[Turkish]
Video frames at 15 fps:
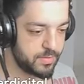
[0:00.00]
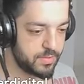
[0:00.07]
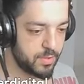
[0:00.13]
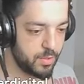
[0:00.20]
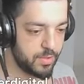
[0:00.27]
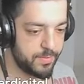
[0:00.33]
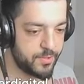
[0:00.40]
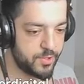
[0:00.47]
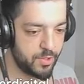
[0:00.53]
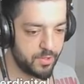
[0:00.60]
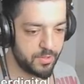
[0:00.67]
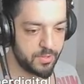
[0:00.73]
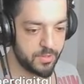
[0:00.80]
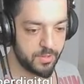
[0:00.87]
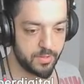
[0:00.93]
İşte öyle bir şey
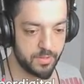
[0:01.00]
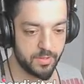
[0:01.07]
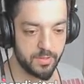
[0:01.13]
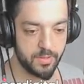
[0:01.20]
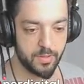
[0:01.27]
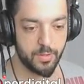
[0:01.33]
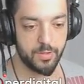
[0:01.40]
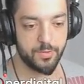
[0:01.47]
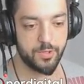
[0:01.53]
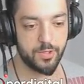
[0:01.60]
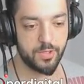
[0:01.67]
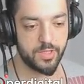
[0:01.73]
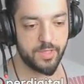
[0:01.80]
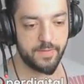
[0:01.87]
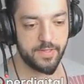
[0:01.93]
yok. Öyle bir
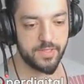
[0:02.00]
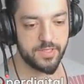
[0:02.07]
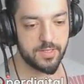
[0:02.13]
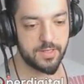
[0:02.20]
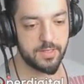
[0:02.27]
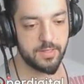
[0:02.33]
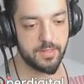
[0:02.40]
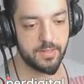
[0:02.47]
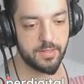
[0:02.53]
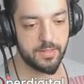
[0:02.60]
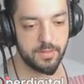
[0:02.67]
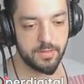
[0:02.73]
şey yok. Yavaştık.